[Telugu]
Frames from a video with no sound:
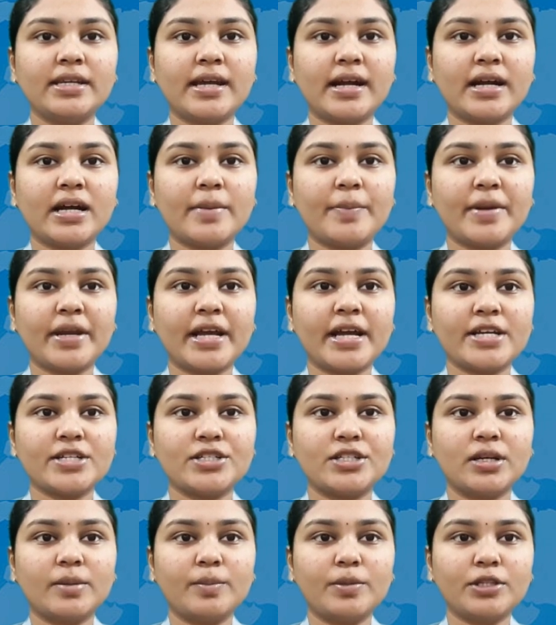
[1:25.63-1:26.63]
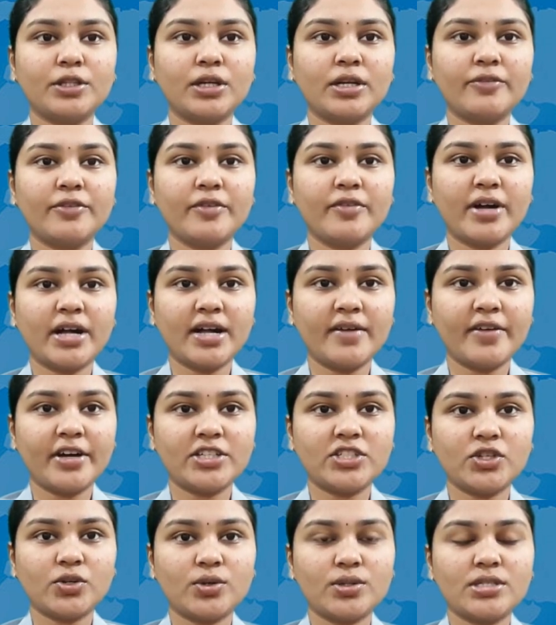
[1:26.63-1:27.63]
రంగప్రకాష్ దంపతుల వివాహ
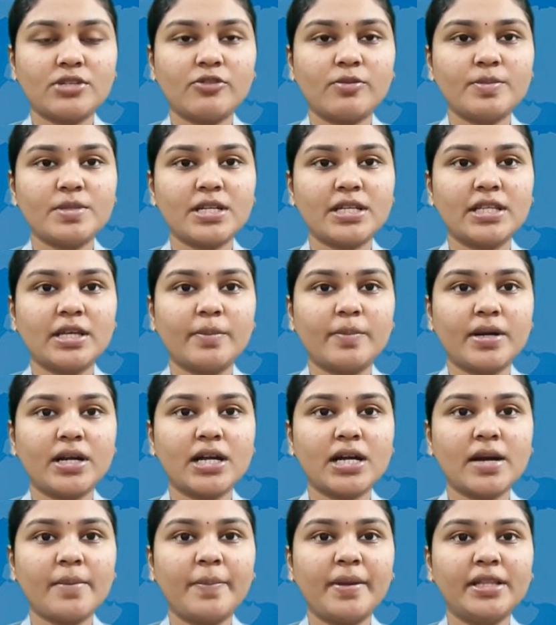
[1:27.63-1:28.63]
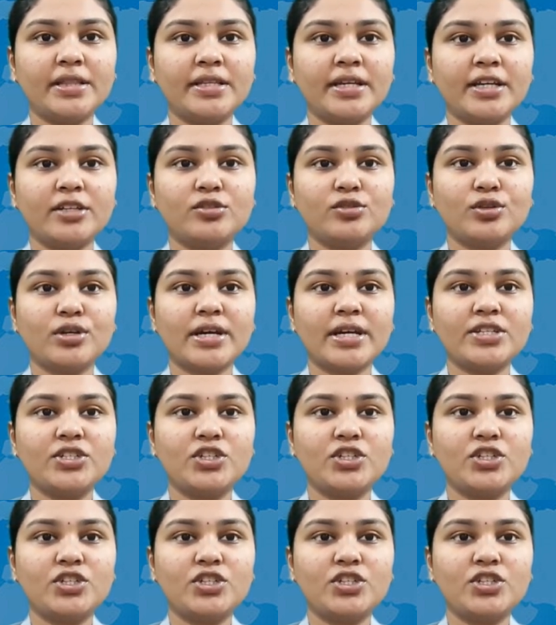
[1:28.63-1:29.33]
వార్షికోత్సవం సందర్భంగా పెద్ద ఎత్తున